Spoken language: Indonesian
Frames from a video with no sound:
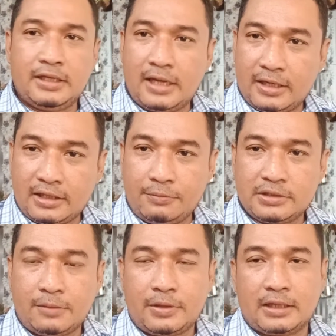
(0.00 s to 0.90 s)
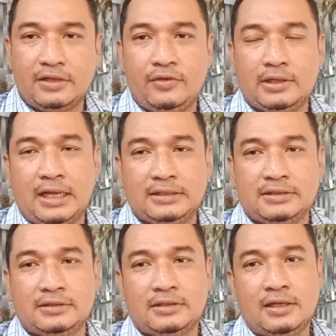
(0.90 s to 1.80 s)
Sehingga kita bisa
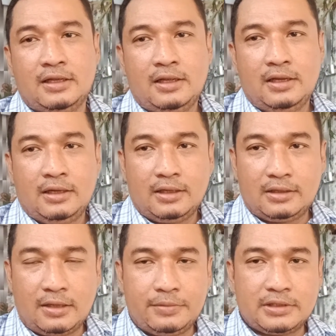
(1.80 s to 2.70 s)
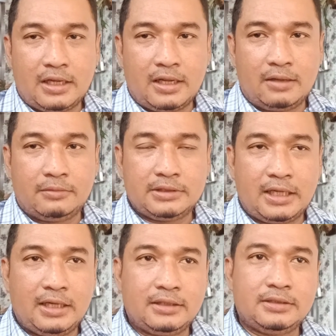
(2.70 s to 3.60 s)
beraktivitas Kita bisa
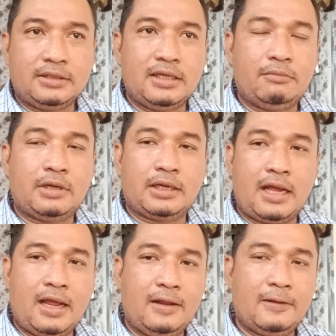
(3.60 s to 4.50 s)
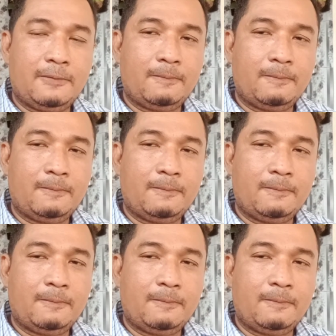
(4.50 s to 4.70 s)
mencari rezeki yang berkah